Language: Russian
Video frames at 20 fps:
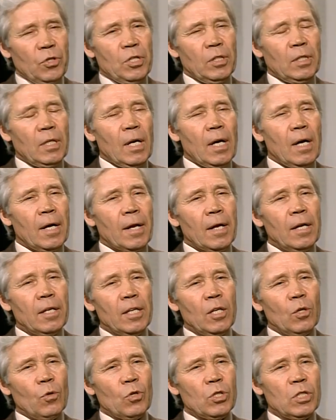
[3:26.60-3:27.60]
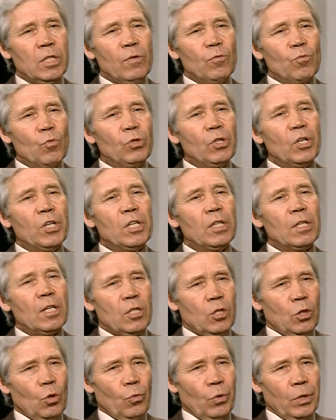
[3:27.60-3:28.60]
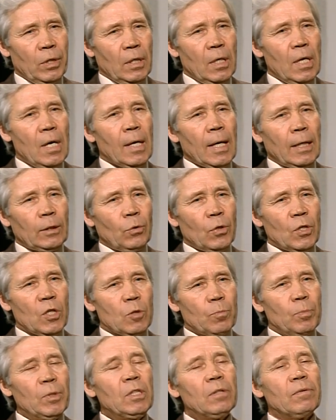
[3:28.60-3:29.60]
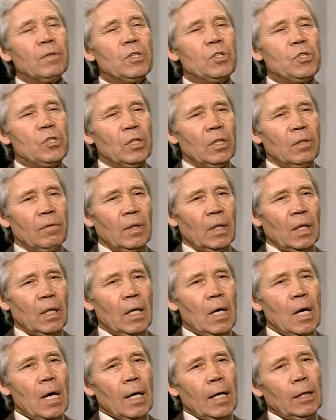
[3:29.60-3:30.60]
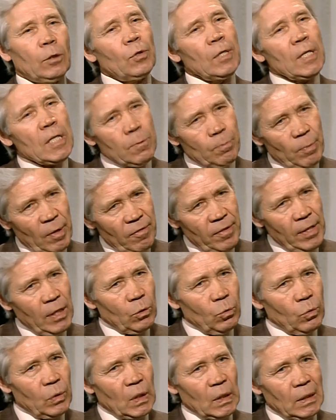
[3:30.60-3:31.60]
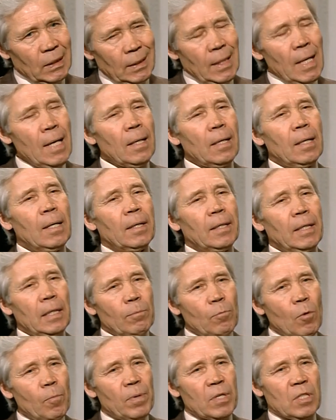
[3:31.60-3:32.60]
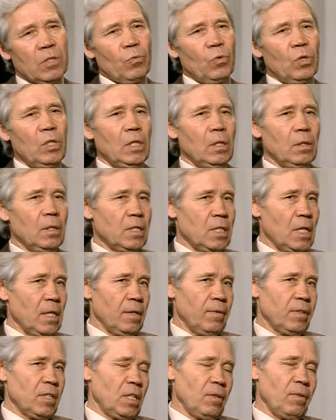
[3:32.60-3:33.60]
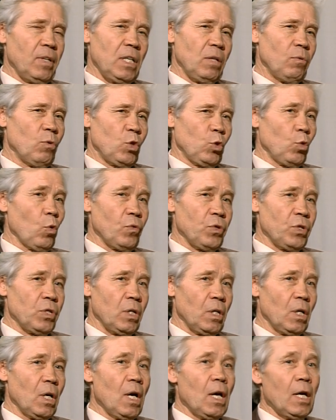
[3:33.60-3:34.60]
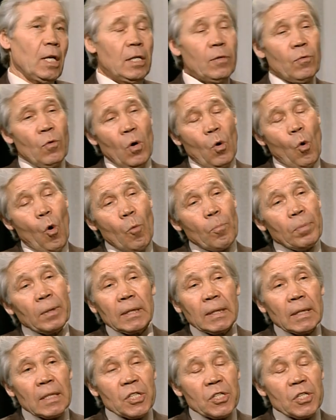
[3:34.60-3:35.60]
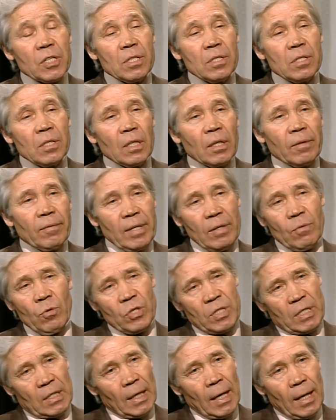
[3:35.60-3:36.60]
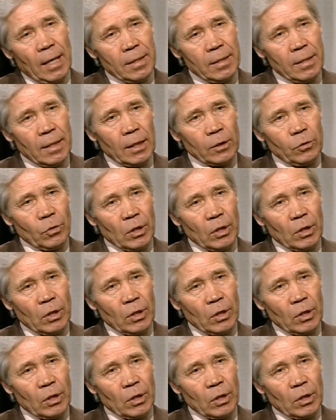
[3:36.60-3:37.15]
это религиозный внутренний настрой, который испытывает человек, который исповедует так, как ему позволено на основании его совести, его опыта жизненного, его знаний, которые